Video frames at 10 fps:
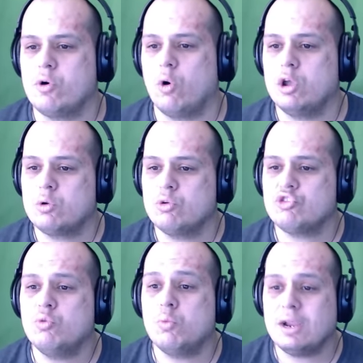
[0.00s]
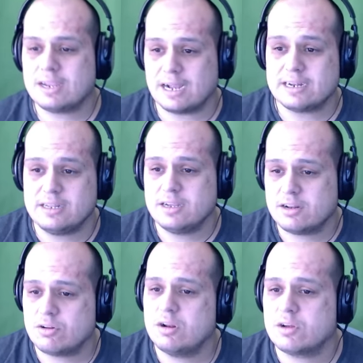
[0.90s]
o incluso un buen catering,
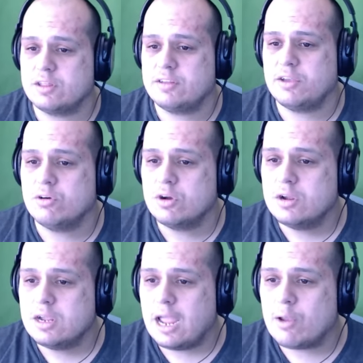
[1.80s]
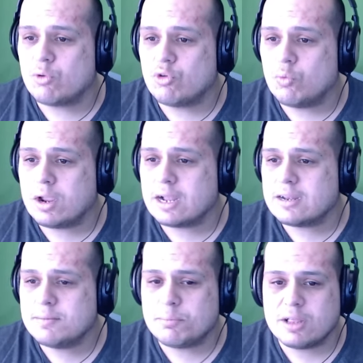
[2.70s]
esto es lo que decía yo, e incluso un buen
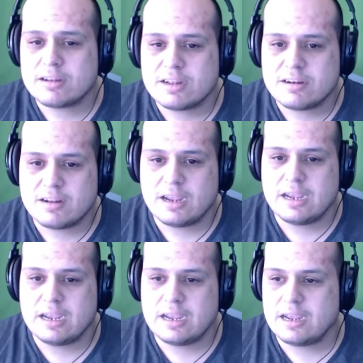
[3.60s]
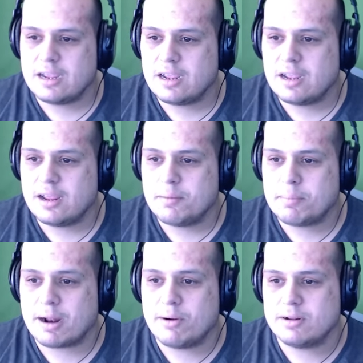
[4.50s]
catering puede hacer, eh,
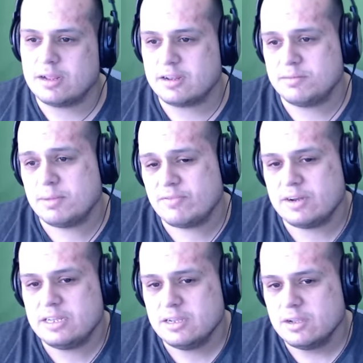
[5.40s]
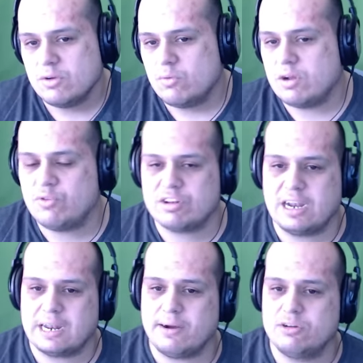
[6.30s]
para hacer más feliz una fuerza de
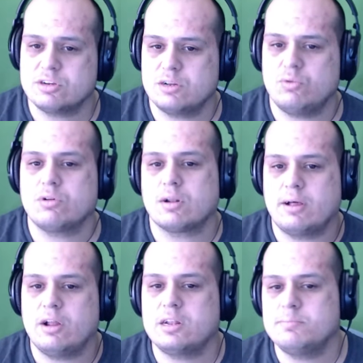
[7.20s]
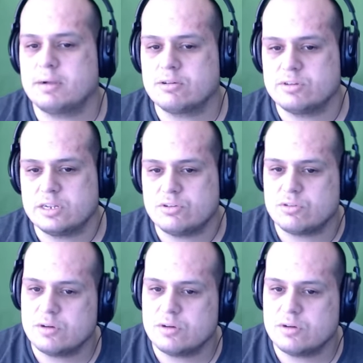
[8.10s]
trabajo, ¿no? Que nuestros trabajadores estén más contentos.